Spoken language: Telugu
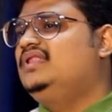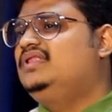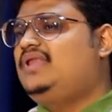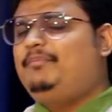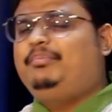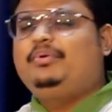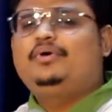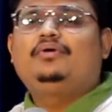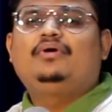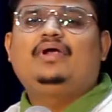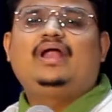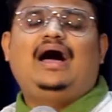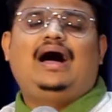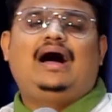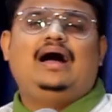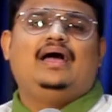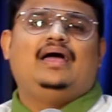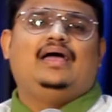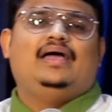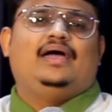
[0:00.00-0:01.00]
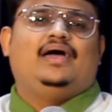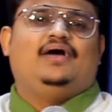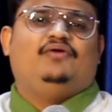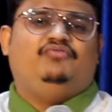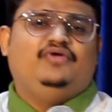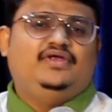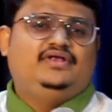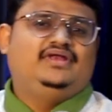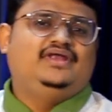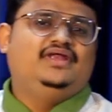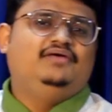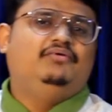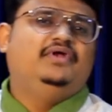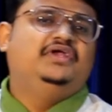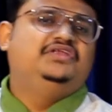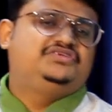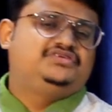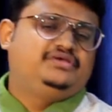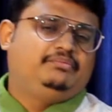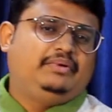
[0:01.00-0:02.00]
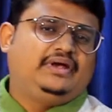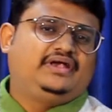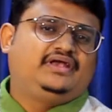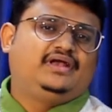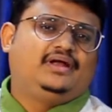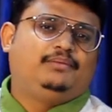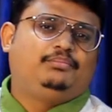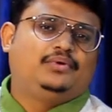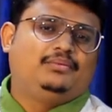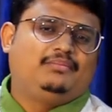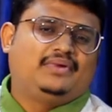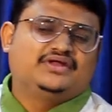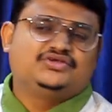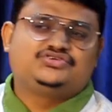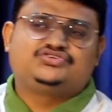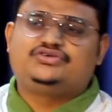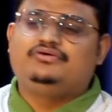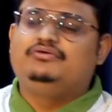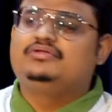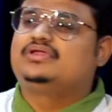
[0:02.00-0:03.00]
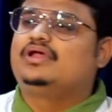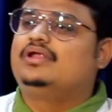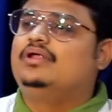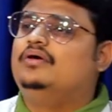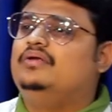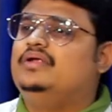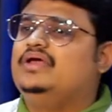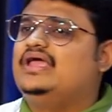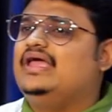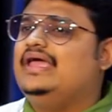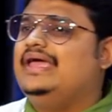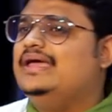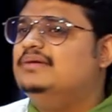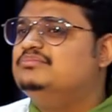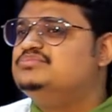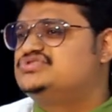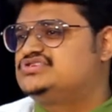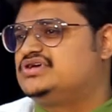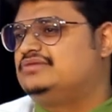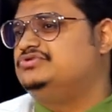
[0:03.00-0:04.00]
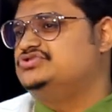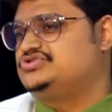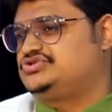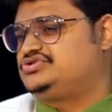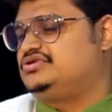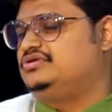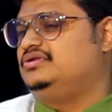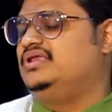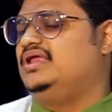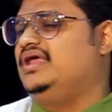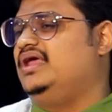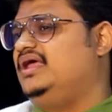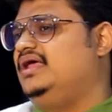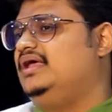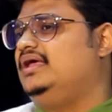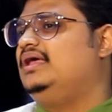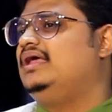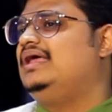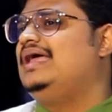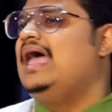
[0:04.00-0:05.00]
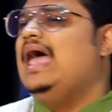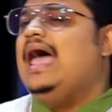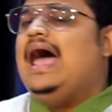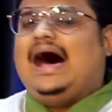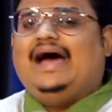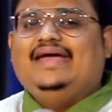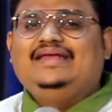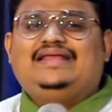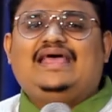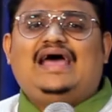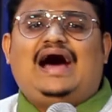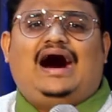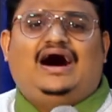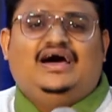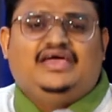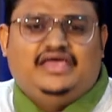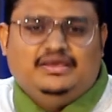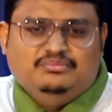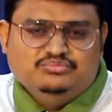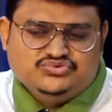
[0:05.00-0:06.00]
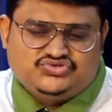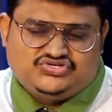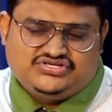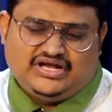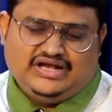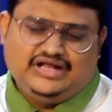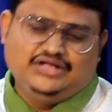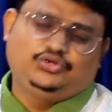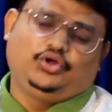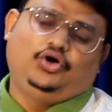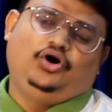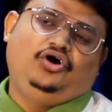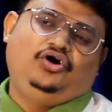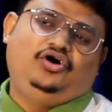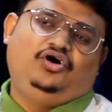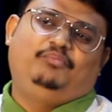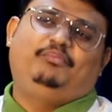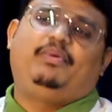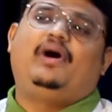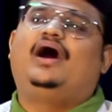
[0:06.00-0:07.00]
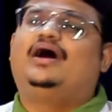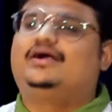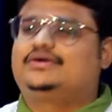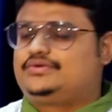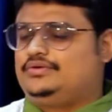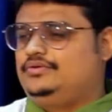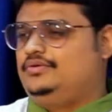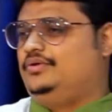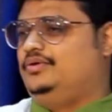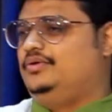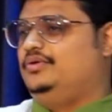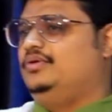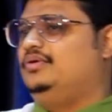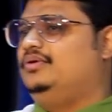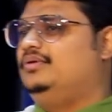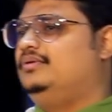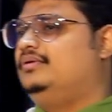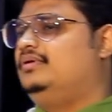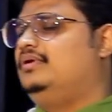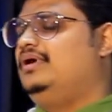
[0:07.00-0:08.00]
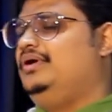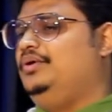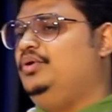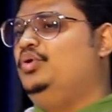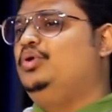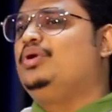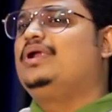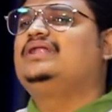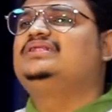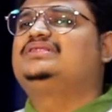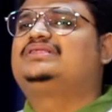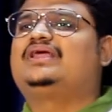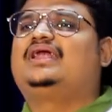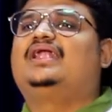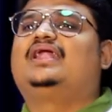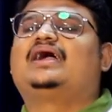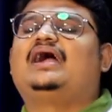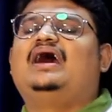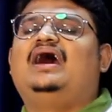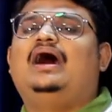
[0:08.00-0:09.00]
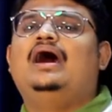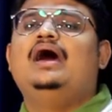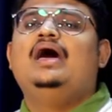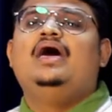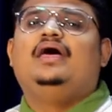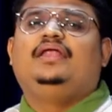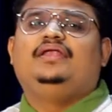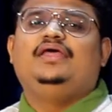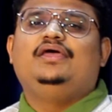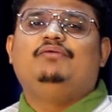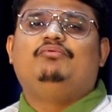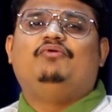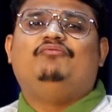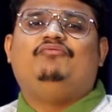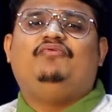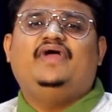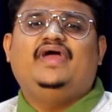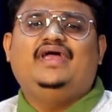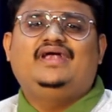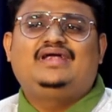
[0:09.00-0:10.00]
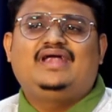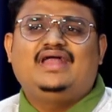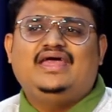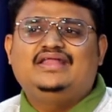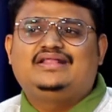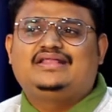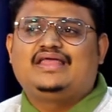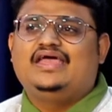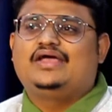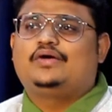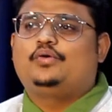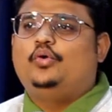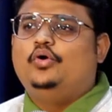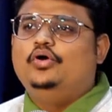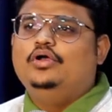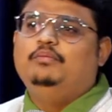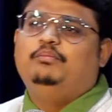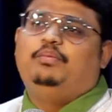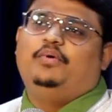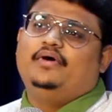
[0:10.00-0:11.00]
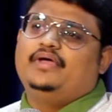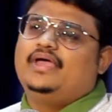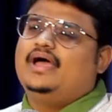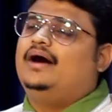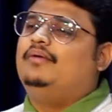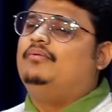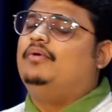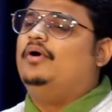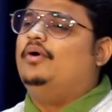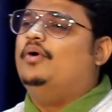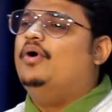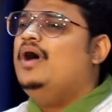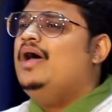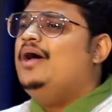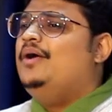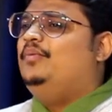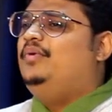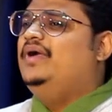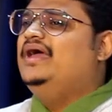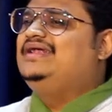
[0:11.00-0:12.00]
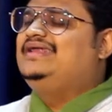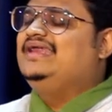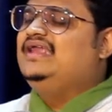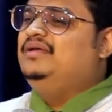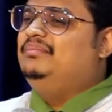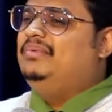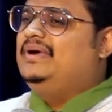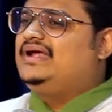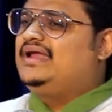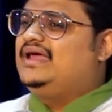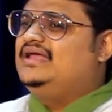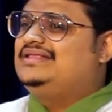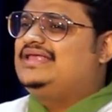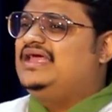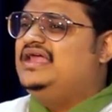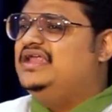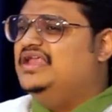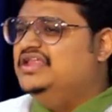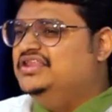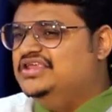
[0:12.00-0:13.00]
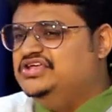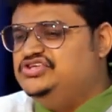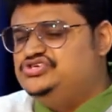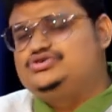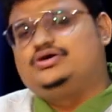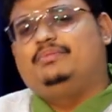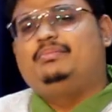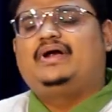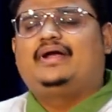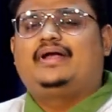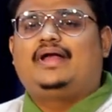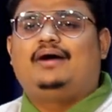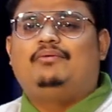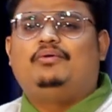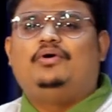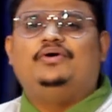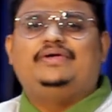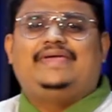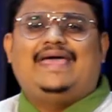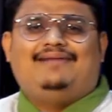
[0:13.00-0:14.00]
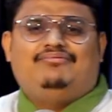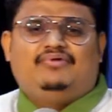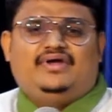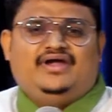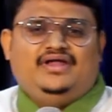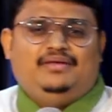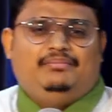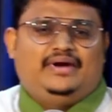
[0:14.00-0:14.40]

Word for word: తప్పకుండా వీటిని విడిచిపెట్టినప్పుడు మన జీవితంలోనికి హింస వస్తుంది అయితే ఆ హింసలతో పాటు నూరంతలుగా నీవు వేటినైతే కోల్పోయావో వేటిని బట్టి అయితే నిందించబడ్డావో ఎవరిని